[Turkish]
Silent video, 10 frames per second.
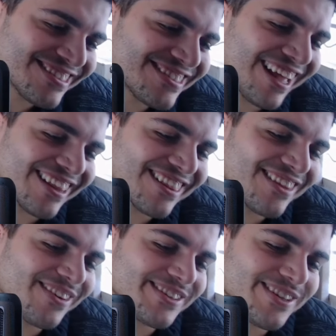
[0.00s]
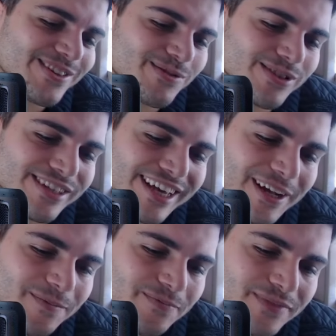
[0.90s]
Tatlı güzel olmuş
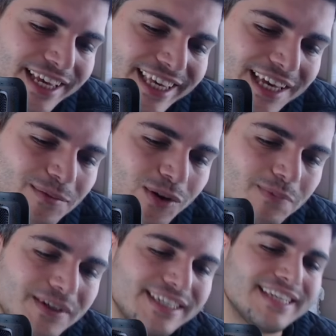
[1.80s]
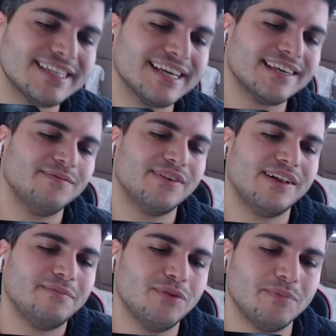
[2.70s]
ya. Ya böyle bir şeyleri sanki
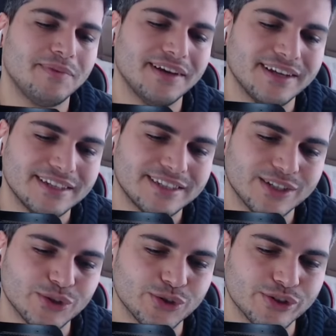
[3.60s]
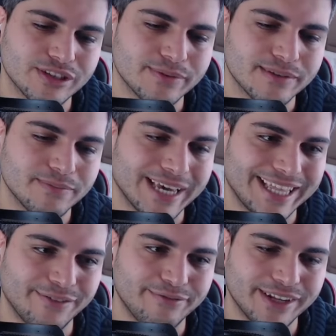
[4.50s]
falan bulmaya çalışıyor gibi bir
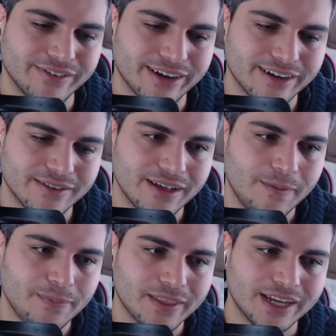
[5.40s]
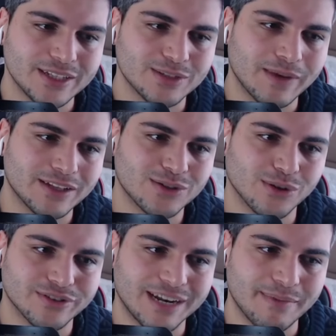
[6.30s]
hedefleri var. Hani ben
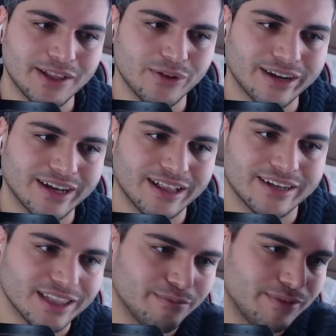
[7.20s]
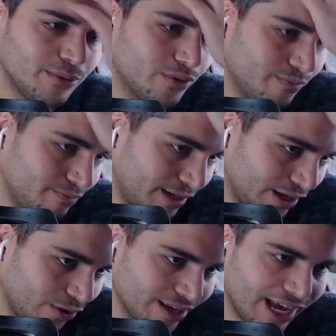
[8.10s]
sosyal medya olarak algıladım bilmiyorum. Bana
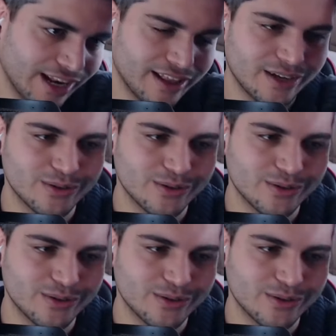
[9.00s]
öyle geldi daha